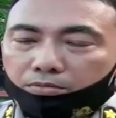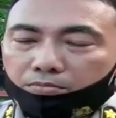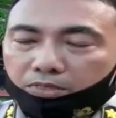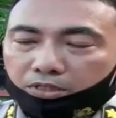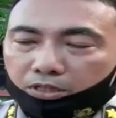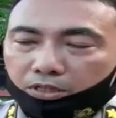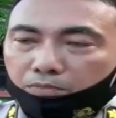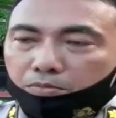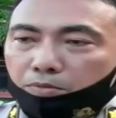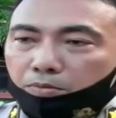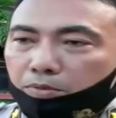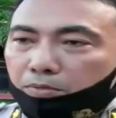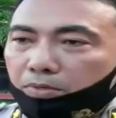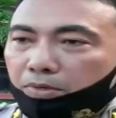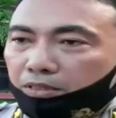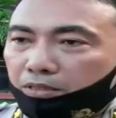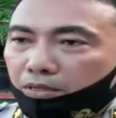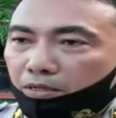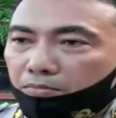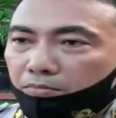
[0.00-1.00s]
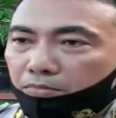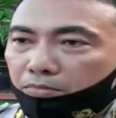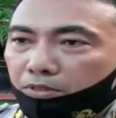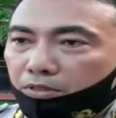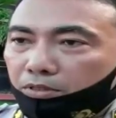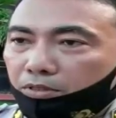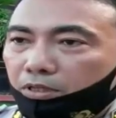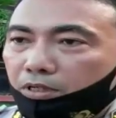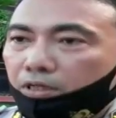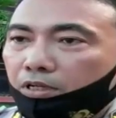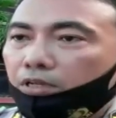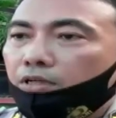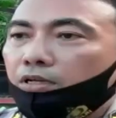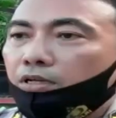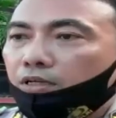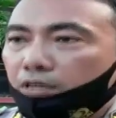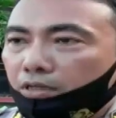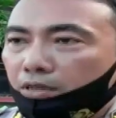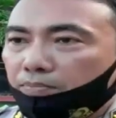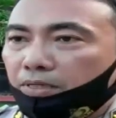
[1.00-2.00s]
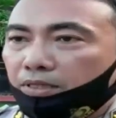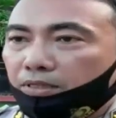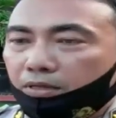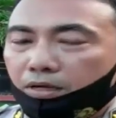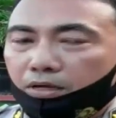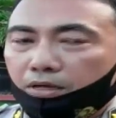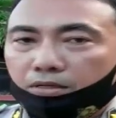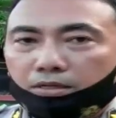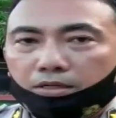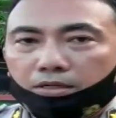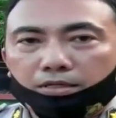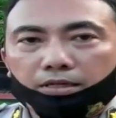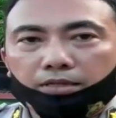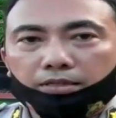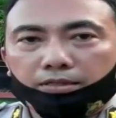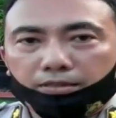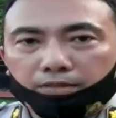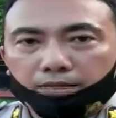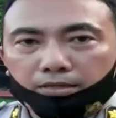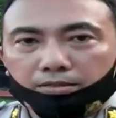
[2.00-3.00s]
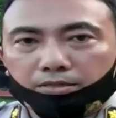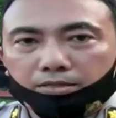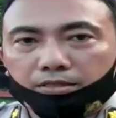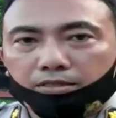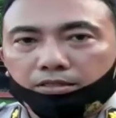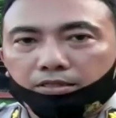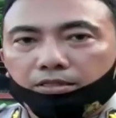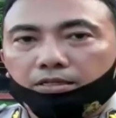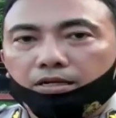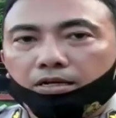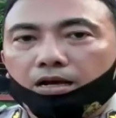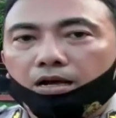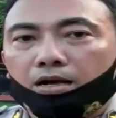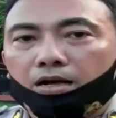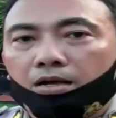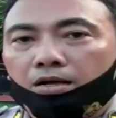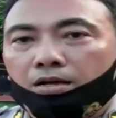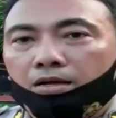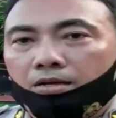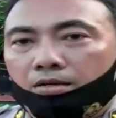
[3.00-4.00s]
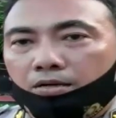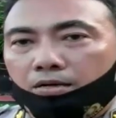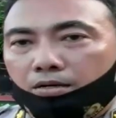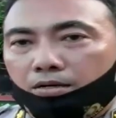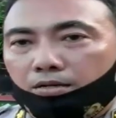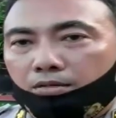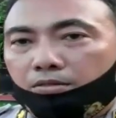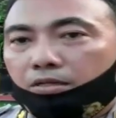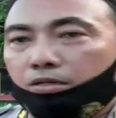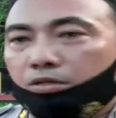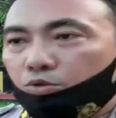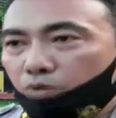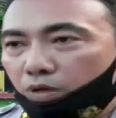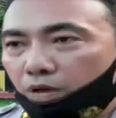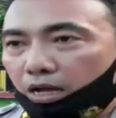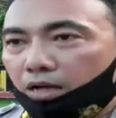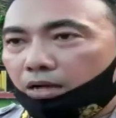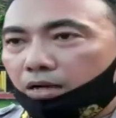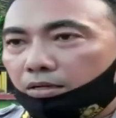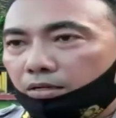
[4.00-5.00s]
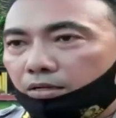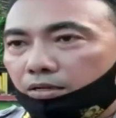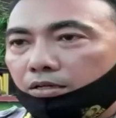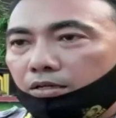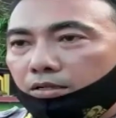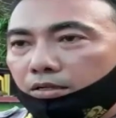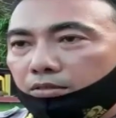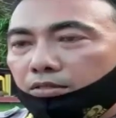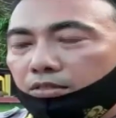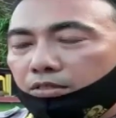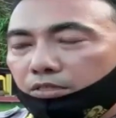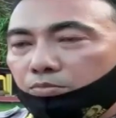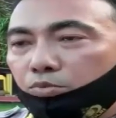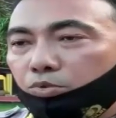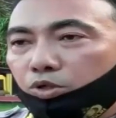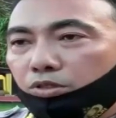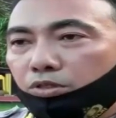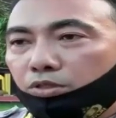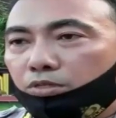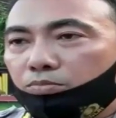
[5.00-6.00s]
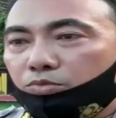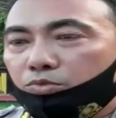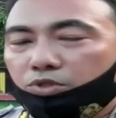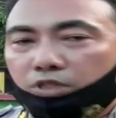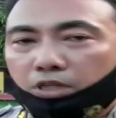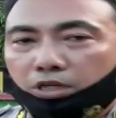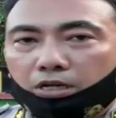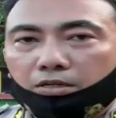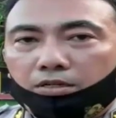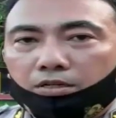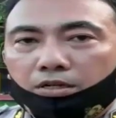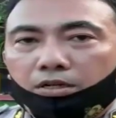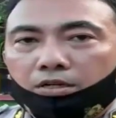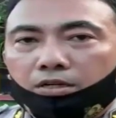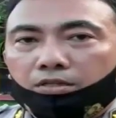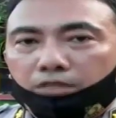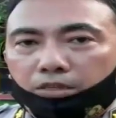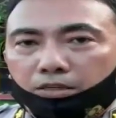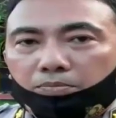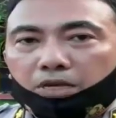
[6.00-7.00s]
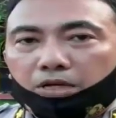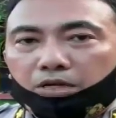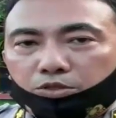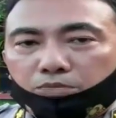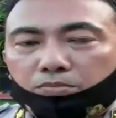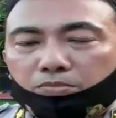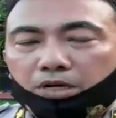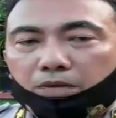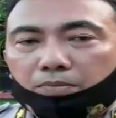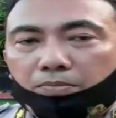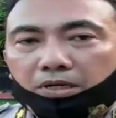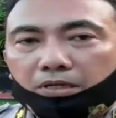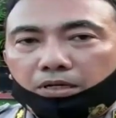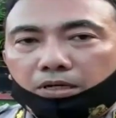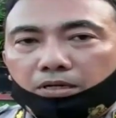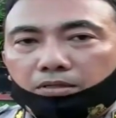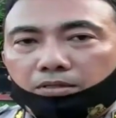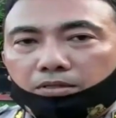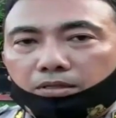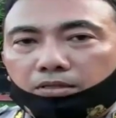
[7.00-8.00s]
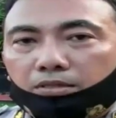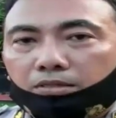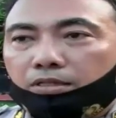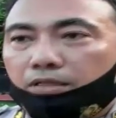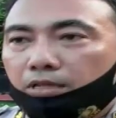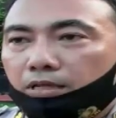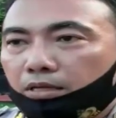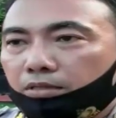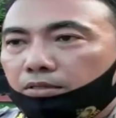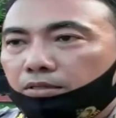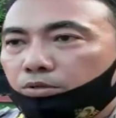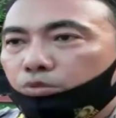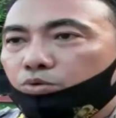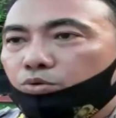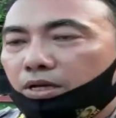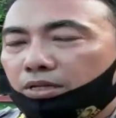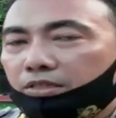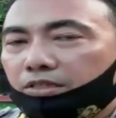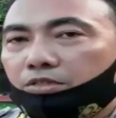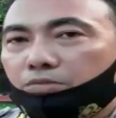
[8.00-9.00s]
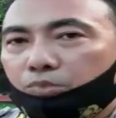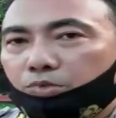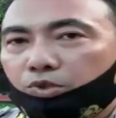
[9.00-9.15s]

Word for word: Rumah Sakit BP Batam didapatkan identitas ketiga Eh, terduga uh, tersebut. Kemudian tim langsung mengamankan ketiga terduga